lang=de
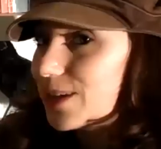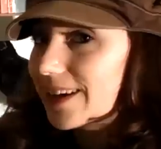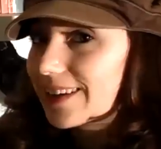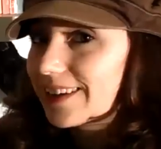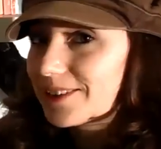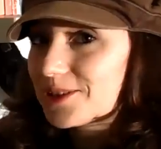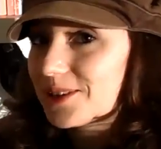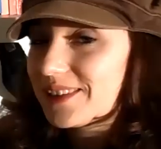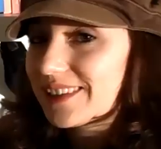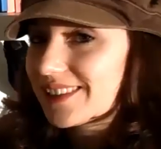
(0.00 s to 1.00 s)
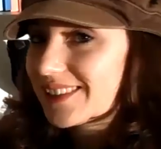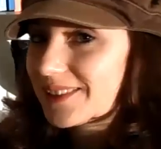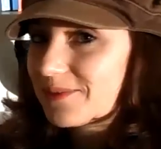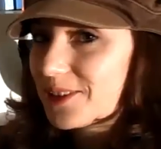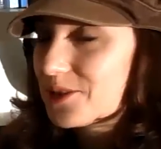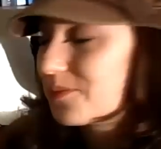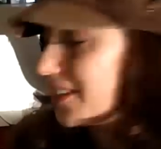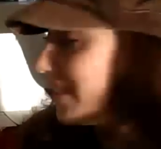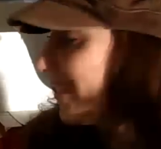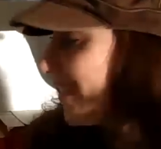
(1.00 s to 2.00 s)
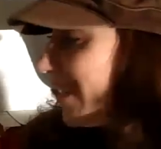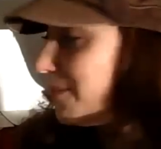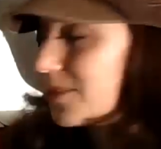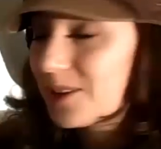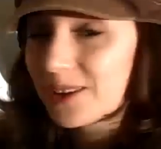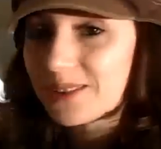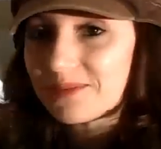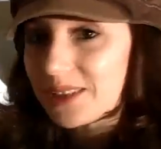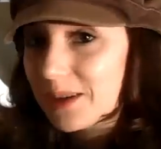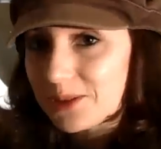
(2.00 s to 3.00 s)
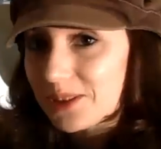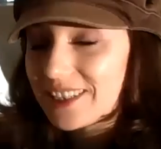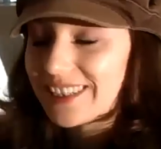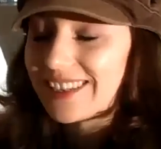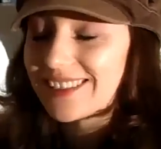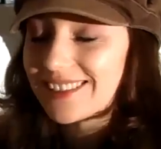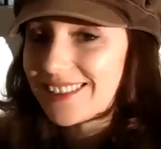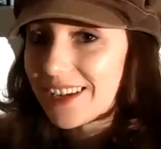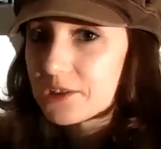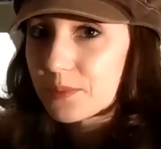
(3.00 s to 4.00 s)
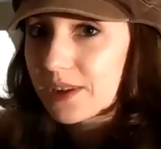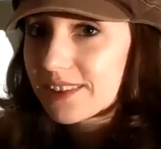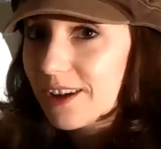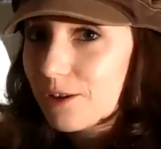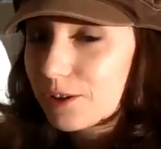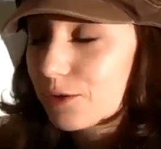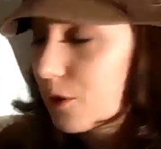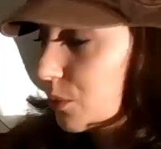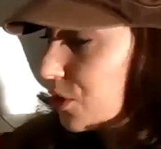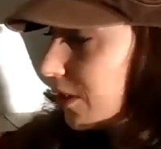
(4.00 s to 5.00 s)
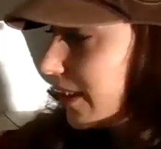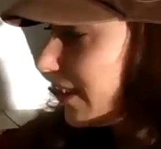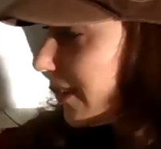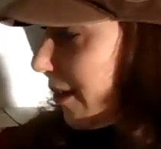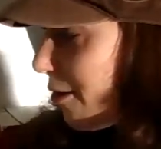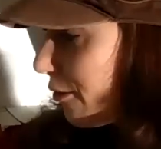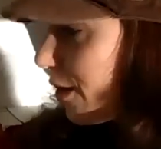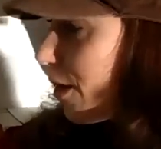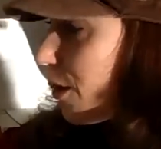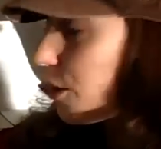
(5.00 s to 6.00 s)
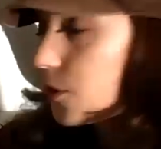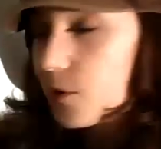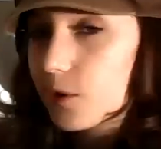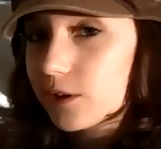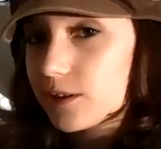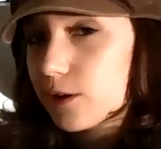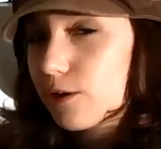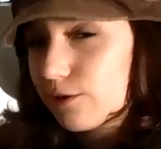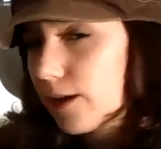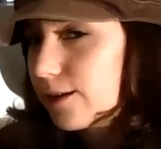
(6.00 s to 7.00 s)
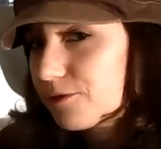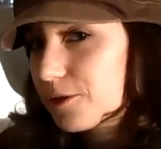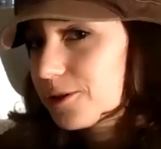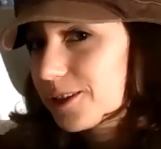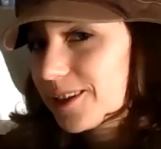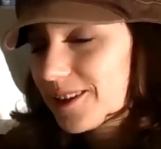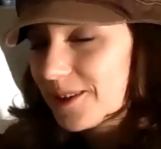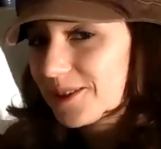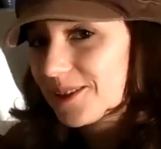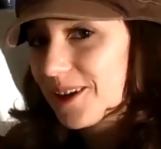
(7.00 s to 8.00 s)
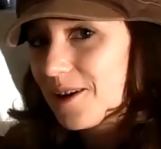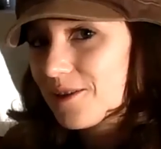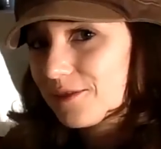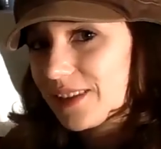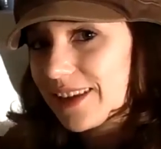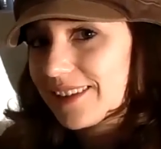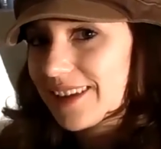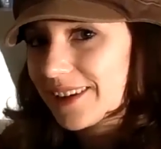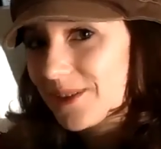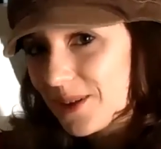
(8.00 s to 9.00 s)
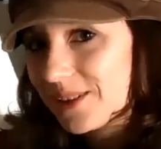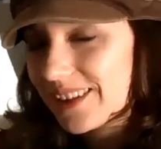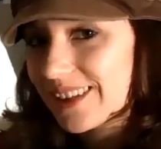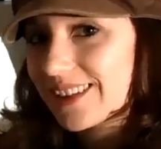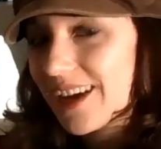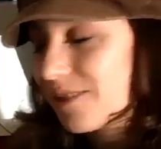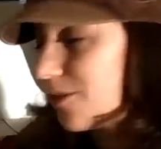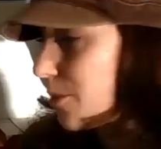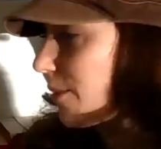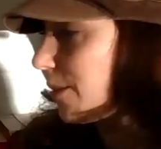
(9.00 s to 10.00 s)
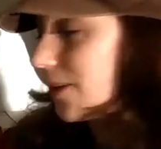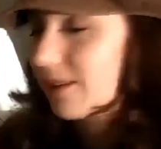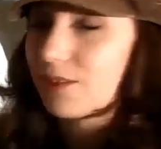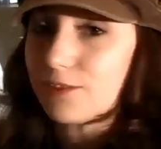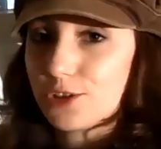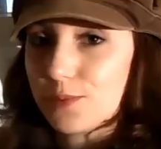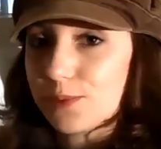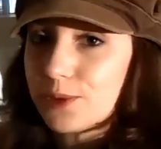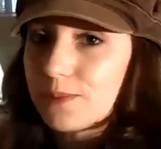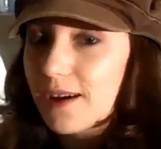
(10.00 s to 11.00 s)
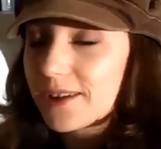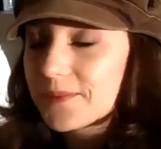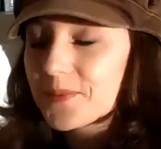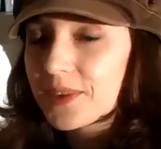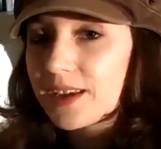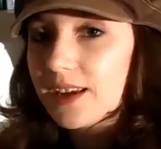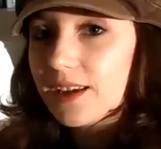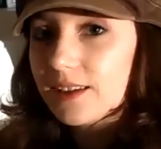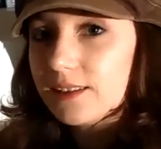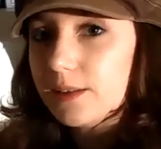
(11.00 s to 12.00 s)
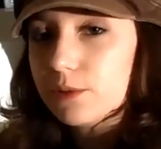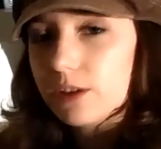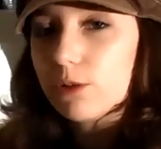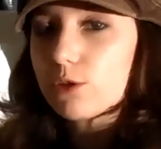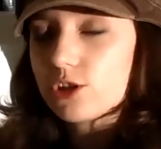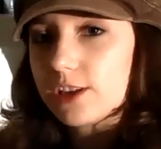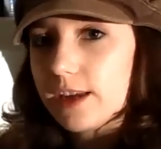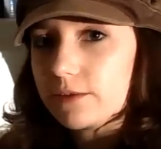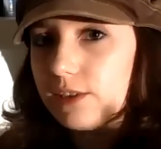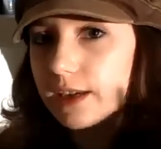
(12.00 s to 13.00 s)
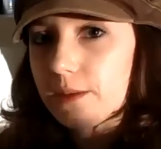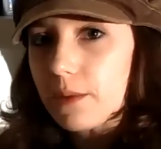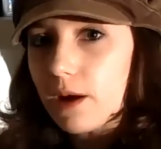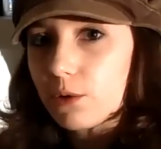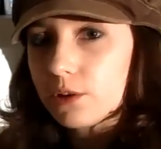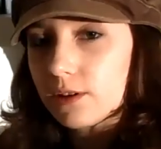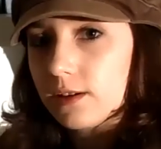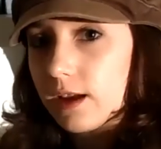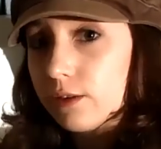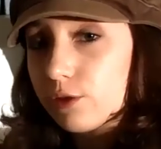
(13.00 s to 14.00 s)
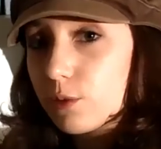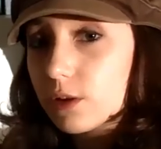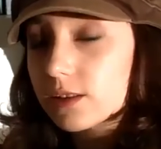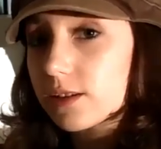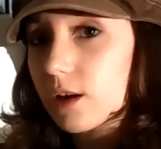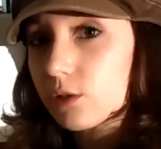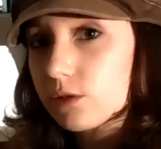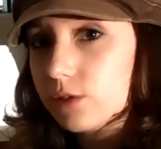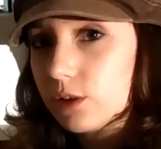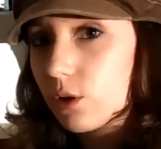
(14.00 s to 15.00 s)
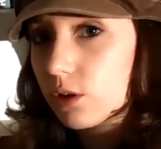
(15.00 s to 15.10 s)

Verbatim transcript: die Bücher klingen schon jetzt ziemlich spannend. Ich bin auch, ich habe es noch nicht gelesen, sehr gespannt drauf. Ich freue mich schon richtig drauf. Und ich hoffe ja, ihr freut euch genauso drauf, denn dann könnt ihr jetzt einfach mal bei dem Gewinnspiel mitmachen. Die Bedingungen stehen wie immer unten in der Infobox, genauso